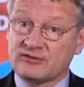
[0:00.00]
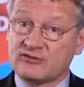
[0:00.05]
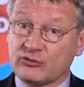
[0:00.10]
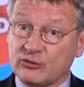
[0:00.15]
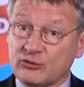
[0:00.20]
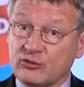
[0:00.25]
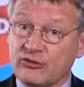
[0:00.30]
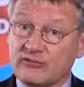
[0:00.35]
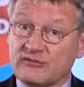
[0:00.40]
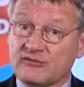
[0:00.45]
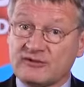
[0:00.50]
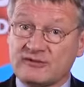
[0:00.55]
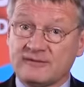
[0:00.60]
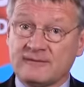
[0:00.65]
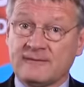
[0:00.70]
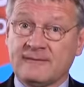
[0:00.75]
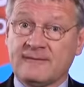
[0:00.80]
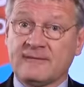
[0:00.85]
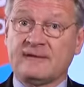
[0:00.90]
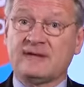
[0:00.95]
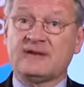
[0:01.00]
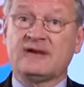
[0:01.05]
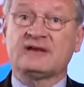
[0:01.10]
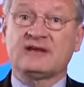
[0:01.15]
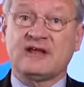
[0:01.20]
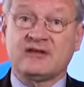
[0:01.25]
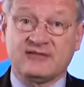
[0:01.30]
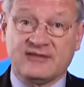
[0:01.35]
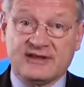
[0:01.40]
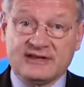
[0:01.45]
zurückgewinnen,
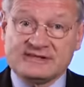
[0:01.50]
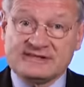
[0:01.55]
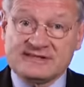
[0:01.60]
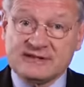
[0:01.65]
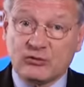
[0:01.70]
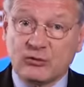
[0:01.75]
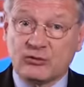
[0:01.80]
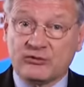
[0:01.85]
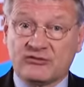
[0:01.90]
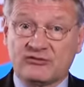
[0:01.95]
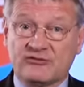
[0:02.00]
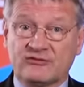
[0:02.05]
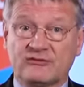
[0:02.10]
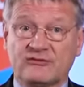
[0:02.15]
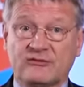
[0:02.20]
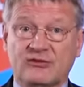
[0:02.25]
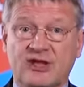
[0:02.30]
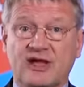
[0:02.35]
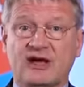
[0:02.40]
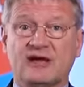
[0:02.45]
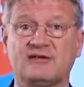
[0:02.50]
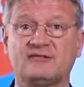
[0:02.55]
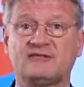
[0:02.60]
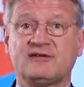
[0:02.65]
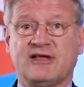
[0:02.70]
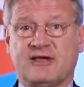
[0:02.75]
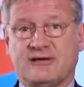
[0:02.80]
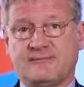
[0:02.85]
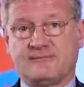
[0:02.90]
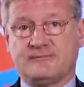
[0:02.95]
dann wählen Sie uns, die
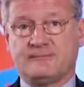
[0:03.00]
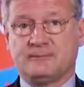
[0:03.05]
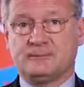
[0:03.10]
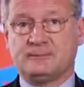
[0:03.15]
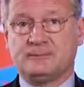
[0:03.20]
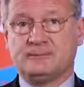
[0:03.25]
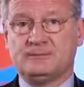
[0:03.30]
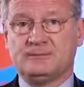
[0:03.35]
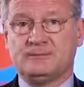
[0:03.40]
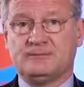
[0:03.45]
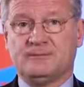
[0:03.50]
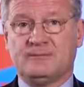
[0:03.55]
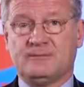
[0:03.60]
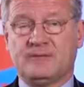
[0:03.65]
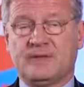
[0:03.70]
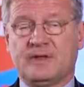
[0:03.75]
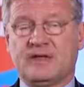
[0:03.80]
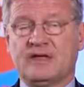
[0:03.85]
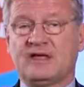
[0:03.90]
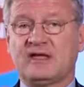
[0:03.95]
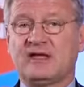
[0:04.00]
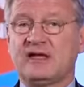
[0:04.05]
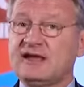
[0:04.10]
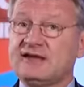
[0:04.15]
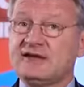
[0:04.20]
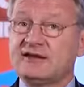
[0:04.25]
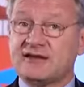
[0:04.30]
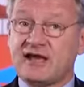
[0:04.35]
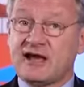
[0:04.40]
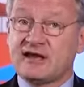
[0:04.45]
AfD.
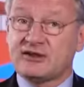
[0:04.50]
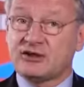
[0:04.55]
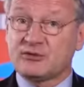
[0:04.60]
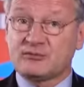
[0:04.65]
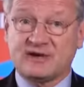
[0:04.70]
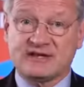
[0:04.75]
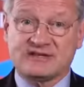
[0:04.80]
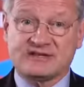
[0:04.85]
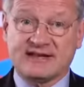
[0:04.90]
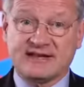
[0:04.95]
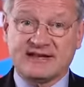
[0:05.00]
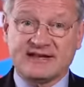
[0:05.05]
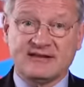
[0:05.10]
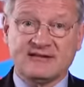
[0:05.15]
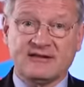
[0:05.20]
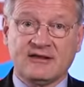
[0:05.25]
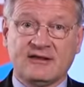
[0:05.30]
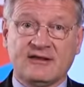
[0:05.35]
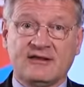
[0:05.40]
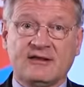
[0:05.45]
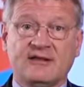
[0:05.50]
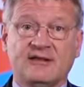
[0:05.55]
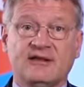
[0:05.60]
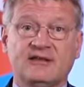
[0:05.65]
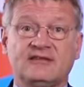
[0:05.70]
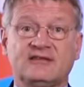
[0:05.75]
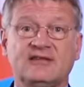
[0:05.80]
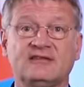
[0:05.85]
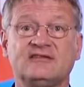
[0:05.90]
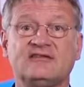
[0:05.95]
Keine der anderen Parteien
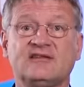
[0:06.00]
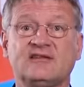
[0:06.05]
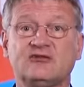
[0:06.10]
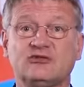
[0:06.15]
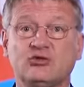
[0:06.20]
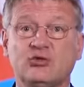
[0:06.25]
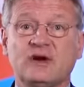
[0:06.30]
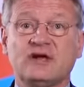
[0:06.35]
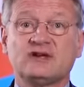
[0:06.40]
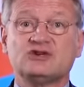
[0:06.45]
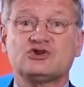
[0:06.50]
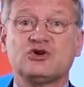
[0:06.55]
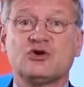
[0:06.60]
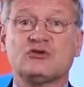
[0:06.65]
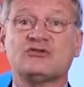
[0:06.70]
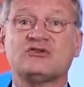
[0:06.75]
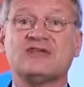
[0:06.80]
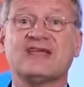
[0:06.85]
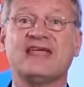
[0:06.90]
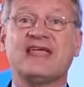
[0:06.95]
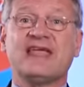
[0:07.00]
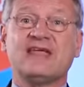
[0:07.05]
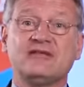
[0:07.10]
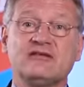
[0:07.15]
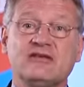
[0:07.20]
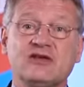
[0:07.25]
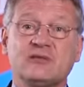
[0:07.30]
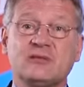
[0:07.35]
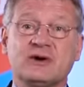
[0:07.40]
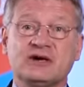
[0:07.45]
setzt sich so entschlossen gegen
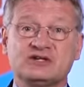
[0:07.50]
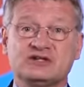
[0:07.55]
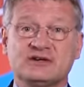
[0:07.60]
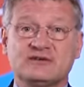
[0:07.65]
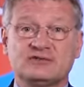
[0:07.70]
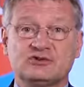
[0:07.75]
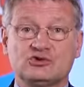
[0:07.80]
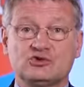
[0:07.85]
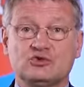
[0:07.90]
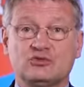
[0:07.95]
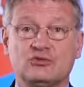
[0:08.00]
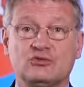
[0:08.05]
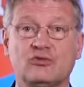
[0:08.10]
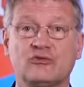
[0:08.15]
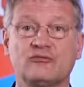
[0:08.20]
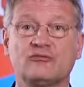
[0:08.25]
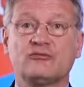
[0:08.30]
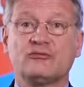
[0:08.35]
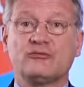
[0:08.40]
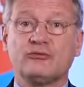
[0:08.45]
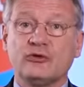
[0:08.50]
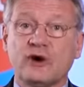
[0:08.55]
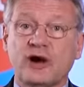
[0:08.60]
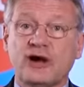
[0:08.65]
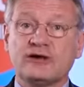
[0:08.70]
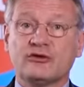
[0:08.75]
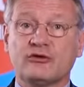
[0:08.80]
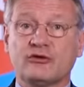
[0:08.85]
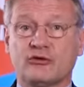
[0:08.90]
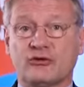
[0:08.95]
die Gemeinschaftsschulen und für
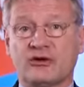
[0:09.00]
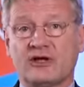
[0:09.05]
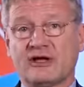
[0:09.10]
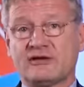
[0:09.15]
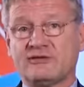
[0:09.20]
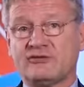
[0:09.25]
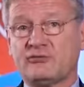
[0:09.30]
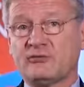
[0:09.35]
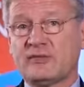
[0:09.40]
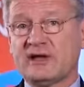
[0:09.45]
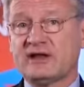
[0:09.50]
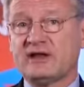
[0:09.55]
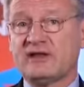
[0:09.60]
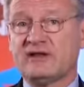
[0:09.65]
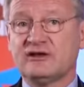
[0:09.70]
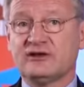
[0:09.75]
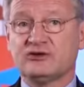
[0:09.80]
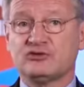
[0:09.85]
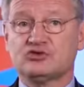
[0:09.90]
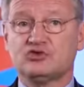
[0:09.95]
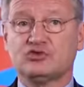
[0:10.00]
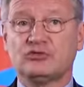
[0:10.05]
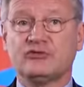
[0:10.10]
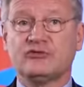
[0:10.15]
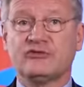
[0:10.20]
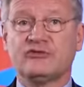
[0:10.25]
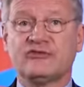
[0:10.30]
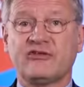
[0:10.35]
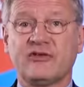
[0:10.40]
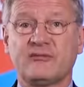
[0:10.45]
eine Rückkehr zum mehrgliedrigen
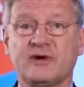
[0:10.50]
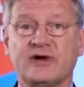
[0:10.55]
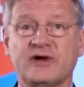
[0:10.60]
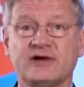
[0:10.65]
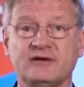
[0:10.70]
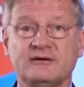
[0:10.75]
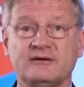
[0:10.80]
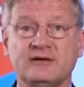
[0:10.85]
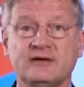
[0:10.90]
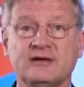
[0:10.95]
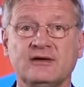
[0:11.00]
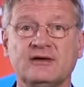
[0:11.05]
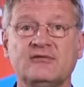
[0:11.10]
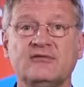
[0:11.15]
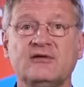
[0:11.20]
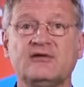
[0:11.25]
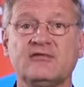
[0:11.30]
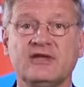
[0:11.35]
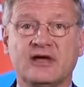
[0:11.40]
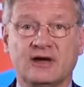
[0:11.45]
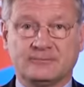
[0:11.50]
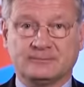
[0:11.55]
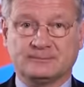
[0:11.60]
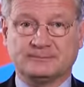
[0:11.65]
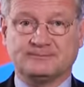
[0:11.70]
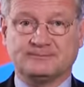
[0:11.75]
Schulsystem ein wie wir.